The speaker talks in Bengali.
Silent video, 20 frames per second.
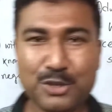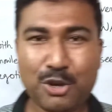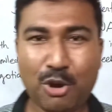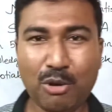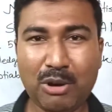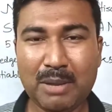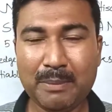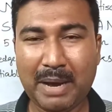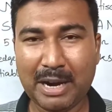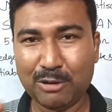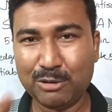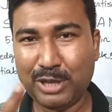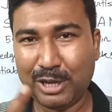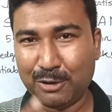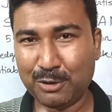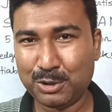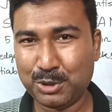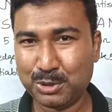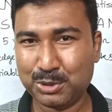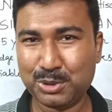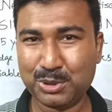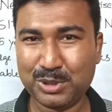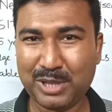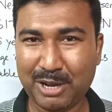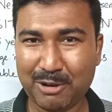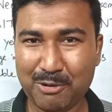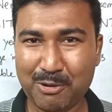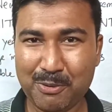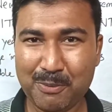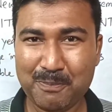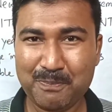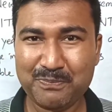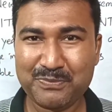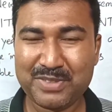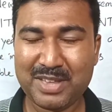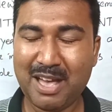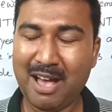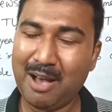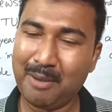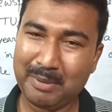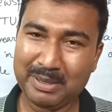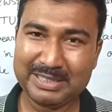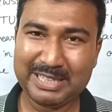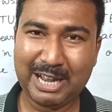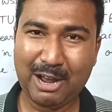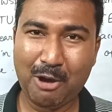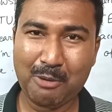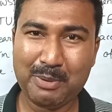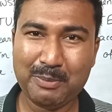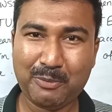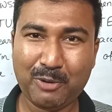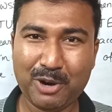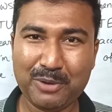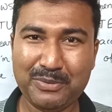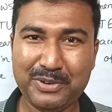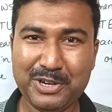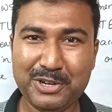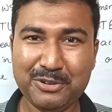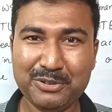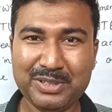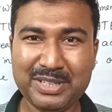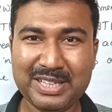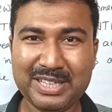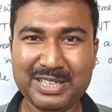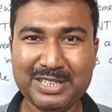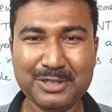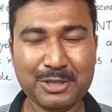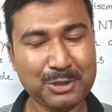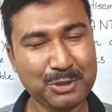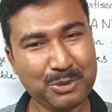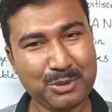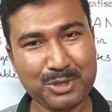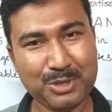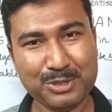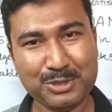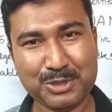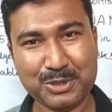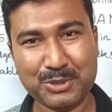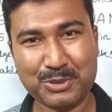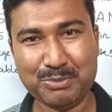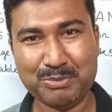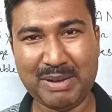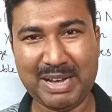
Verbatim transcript: সকলে ভালো থাকো সুস্থ থাকো আবার দেখা হবে পরের ভিডিওতে ততক্ষণের জন্য গুড